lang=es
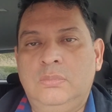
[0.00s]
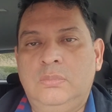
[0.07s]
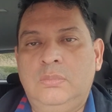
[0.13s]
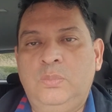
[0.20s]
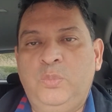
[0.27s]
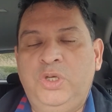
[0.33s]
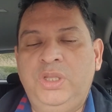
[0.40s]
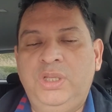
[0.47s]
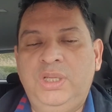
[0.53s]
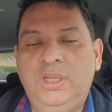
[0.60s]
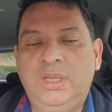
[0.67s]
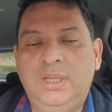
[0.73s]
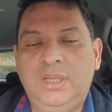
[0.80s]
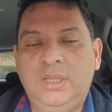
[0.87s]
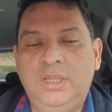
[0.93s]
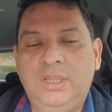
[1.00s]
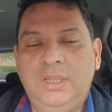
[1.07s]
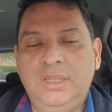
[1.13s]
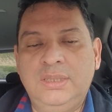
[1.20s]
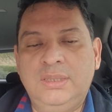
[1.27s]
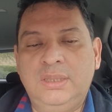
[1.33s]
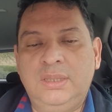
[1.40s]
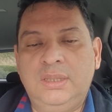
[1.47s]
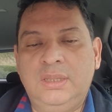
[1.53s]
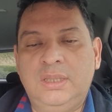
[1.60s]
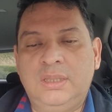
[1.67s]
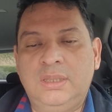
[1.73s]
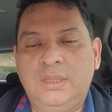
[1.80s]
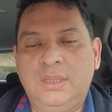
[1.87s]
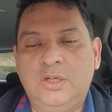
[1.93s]
Buen día, en
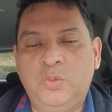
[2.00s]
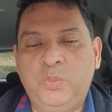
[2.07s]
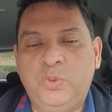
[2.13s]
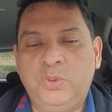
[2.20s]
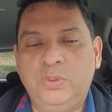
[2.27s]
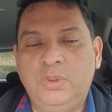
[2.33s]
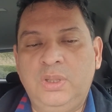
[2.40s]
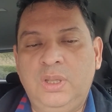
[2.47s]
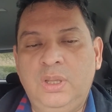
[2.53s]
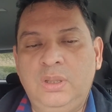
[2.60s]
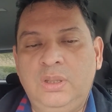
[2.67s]
esta oportunidad